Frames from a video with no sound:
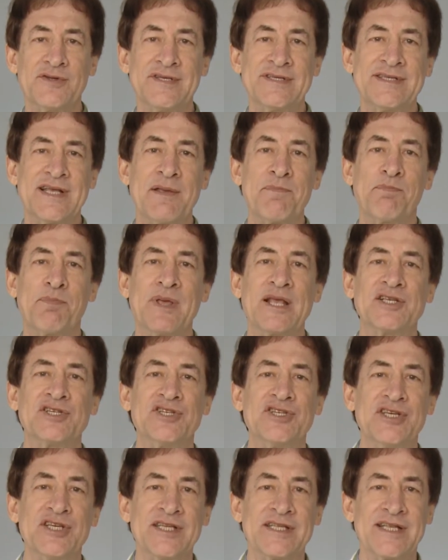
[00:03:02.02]
de ser
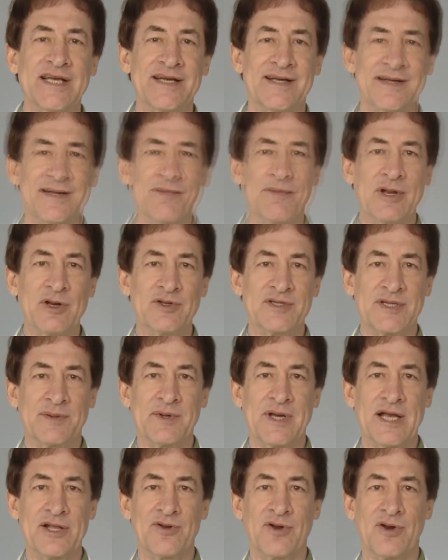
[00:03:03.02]
impedida pelo exame
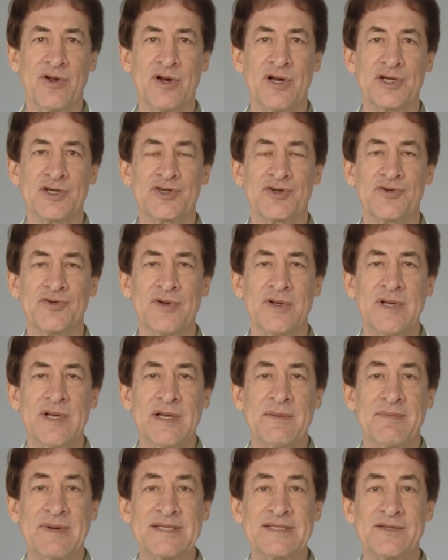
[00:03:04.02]
radiológico.
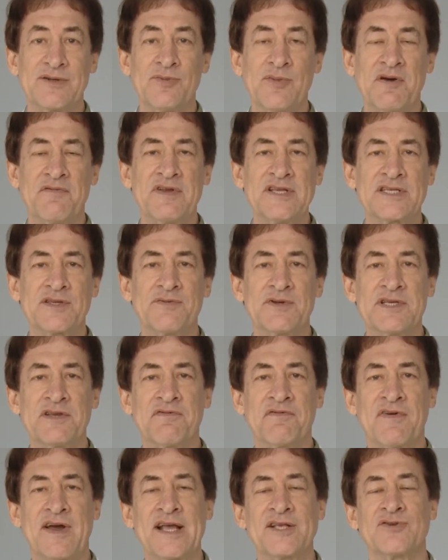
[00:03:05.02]
Mas uma vez que você
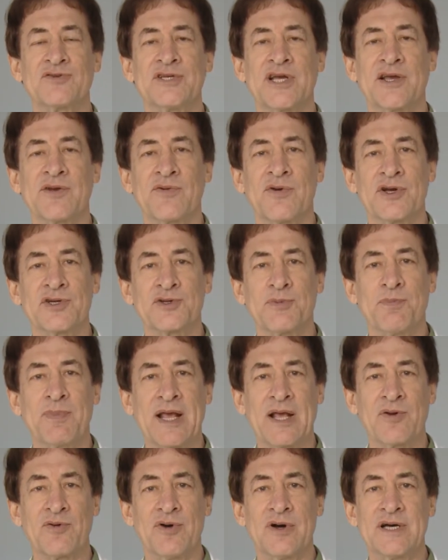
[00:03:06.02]
faz um diagnóstico
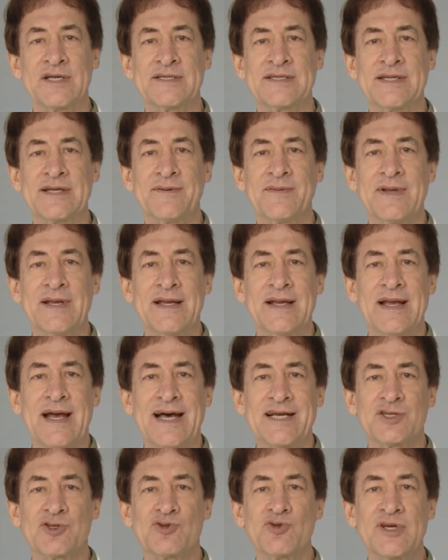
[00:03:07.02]
precoce,
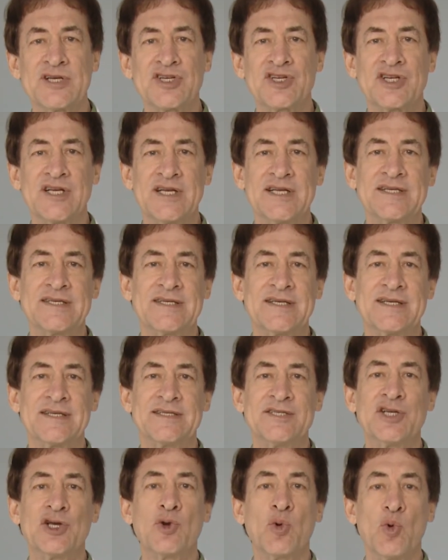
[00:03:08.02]
as suas
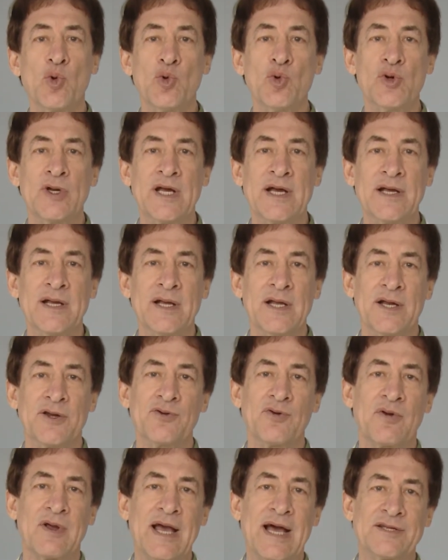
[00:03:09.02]
chances de cura,
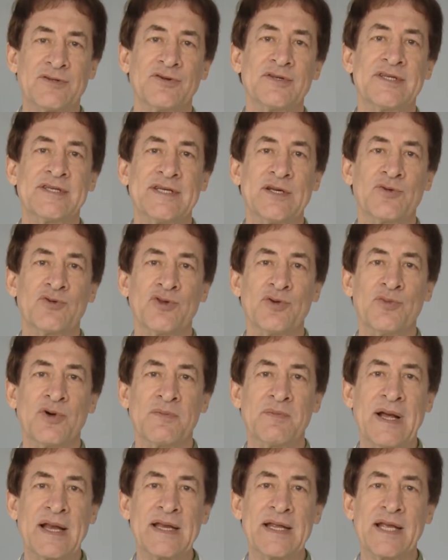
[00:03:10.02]
no caso de ser um
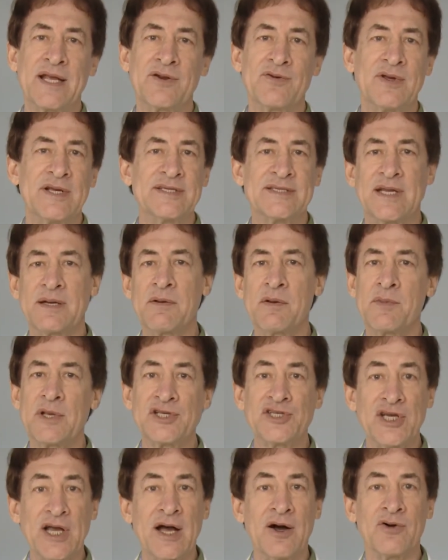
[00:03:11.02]
tumor maligno, é
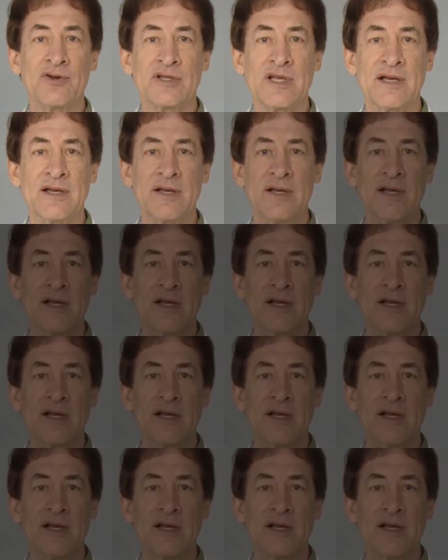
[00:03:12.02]
extremamente alta.